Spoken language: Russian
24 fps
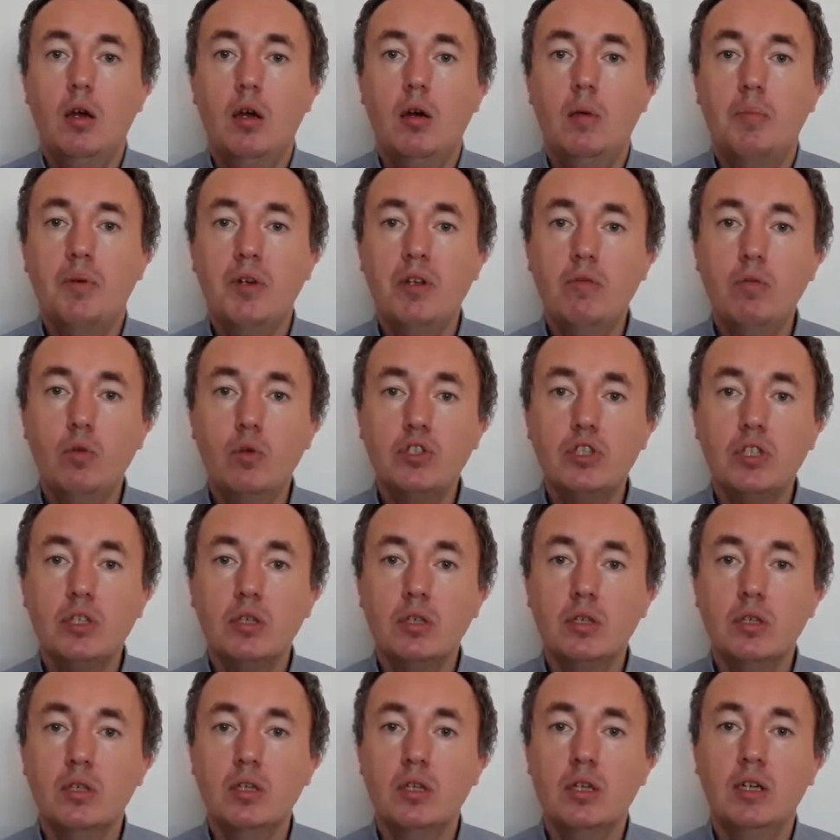
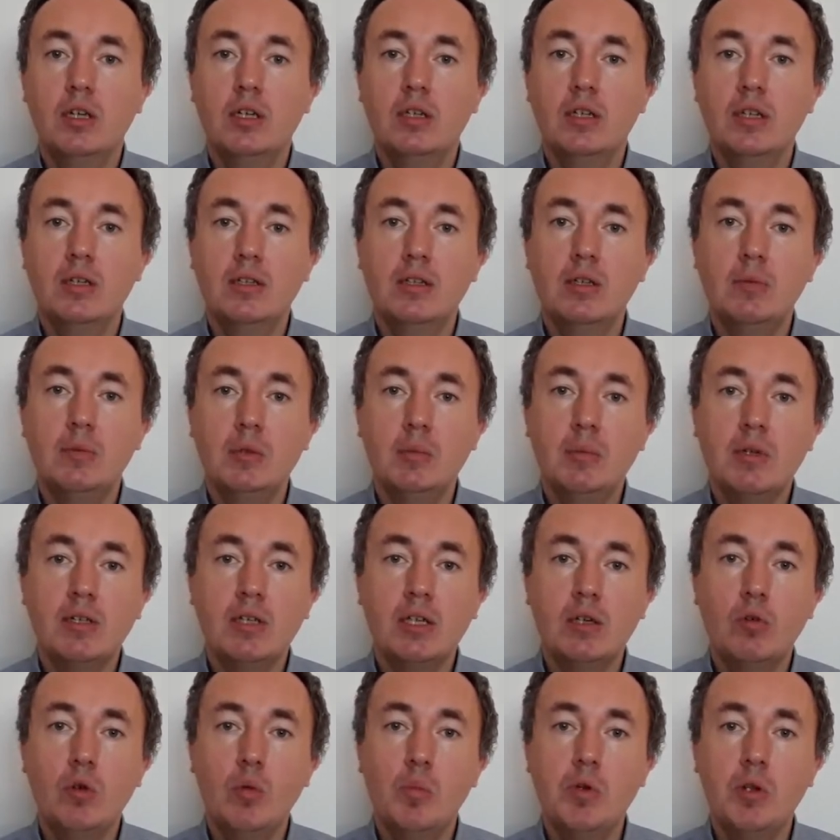Приводит, э, например,
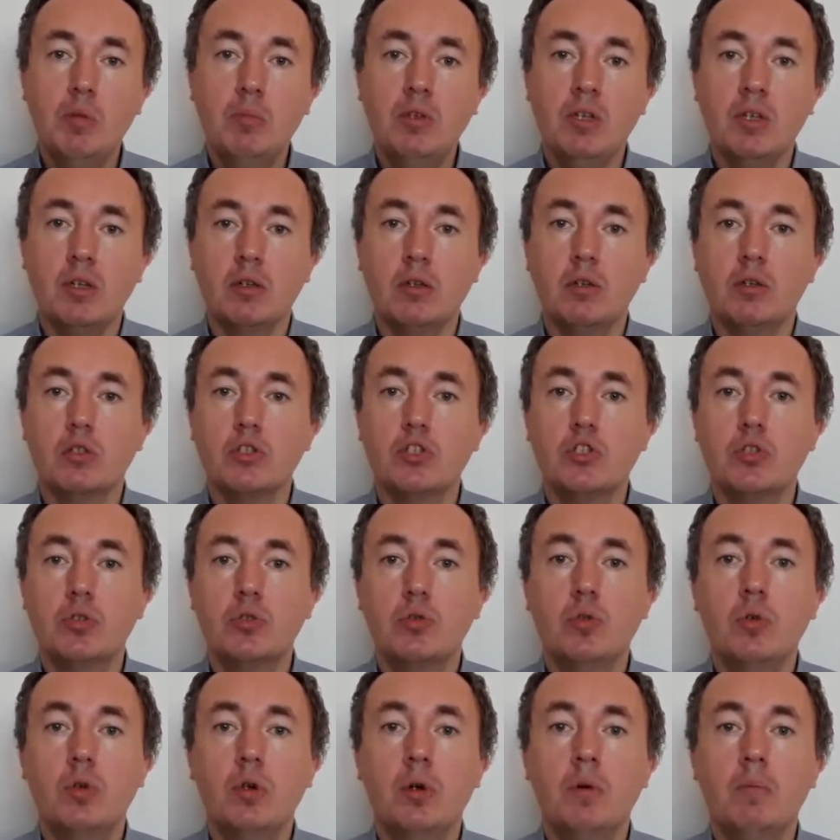такой пример,
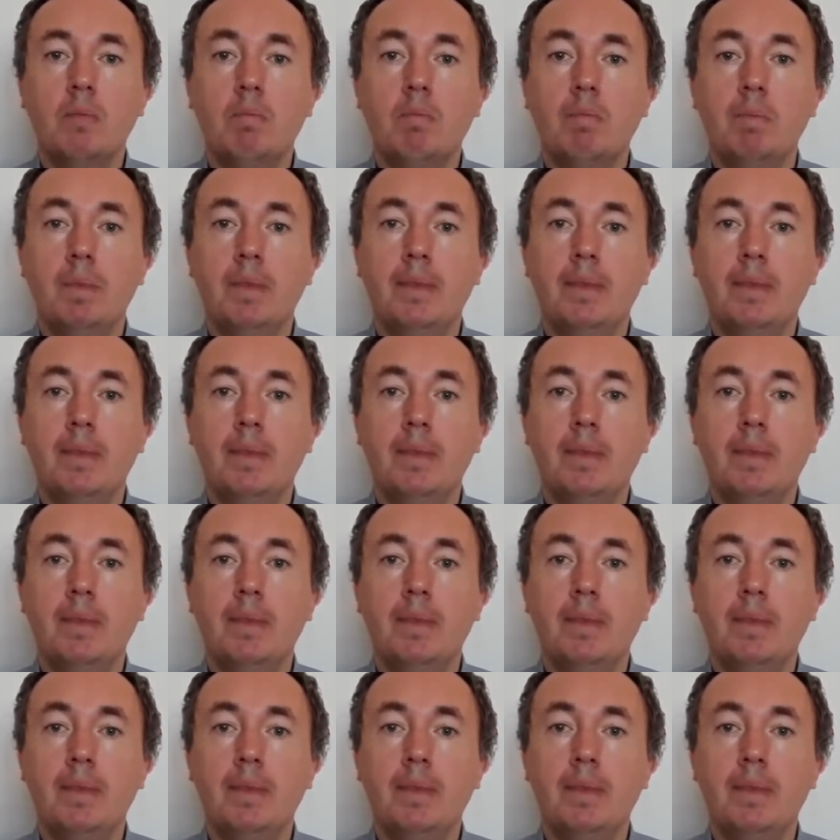что